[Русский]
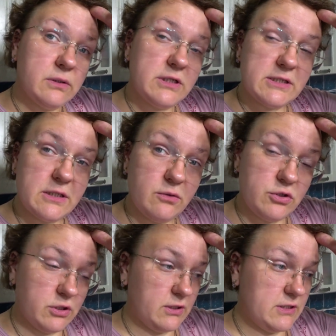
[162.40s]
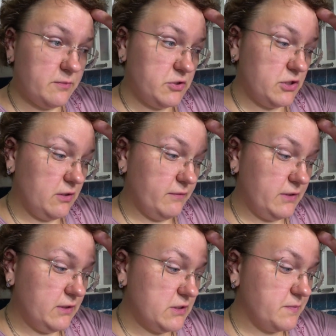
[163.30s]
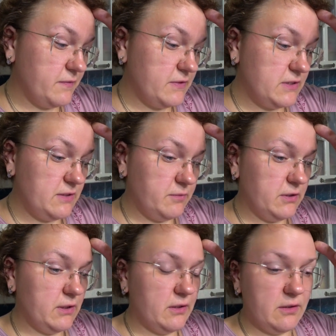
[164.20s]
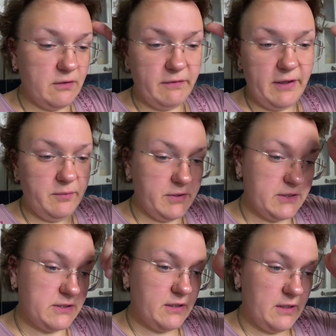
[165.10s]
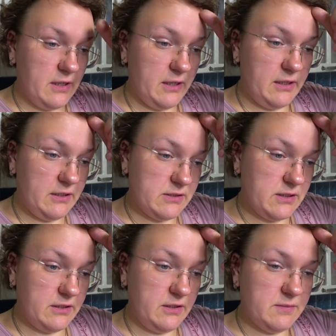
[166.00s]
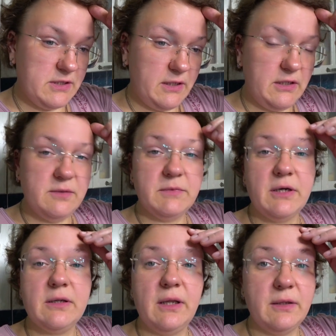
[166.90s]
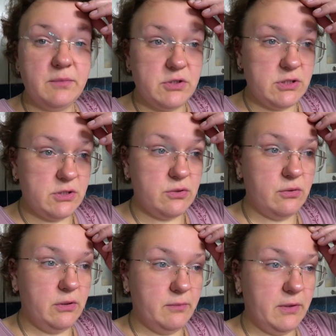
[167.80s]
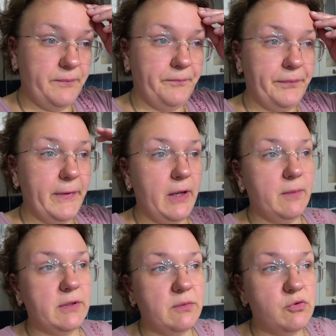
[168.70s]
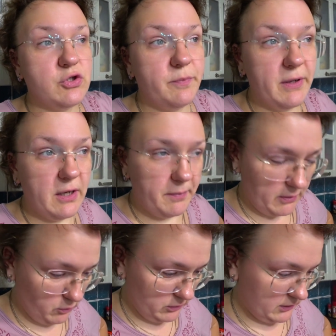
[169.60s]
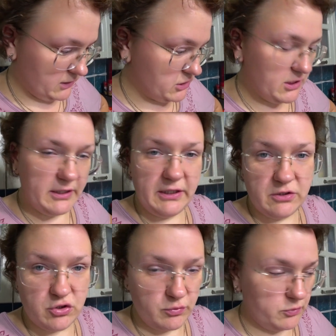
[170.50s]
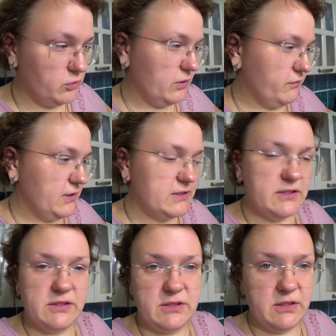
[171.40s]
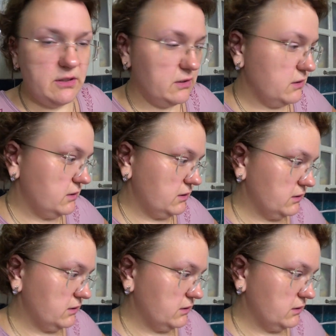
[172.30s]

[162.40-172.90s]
Сейчас Алеша нас обещал в 11 повезти. Мне надо на Вайлберис. И за одним заедем на кладбище сегодня мы. Потому что пока погода дождя нет, чтобы туда в лес идти и не